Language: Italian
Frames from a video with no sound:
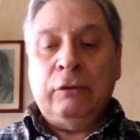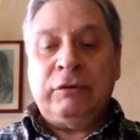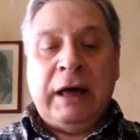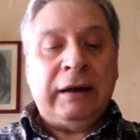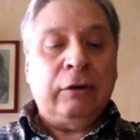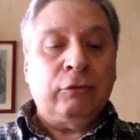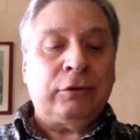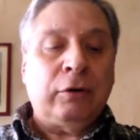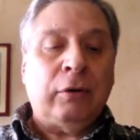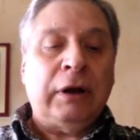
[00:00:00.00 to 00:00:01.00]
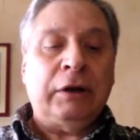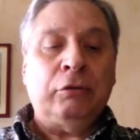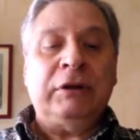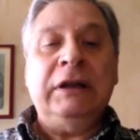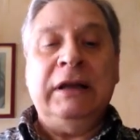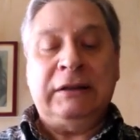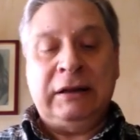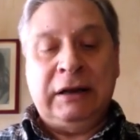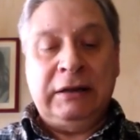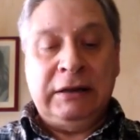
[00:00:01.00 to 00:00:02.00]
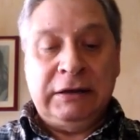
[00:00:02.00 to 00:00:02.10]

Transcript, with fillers: nell'usare non solo le sottigliezze del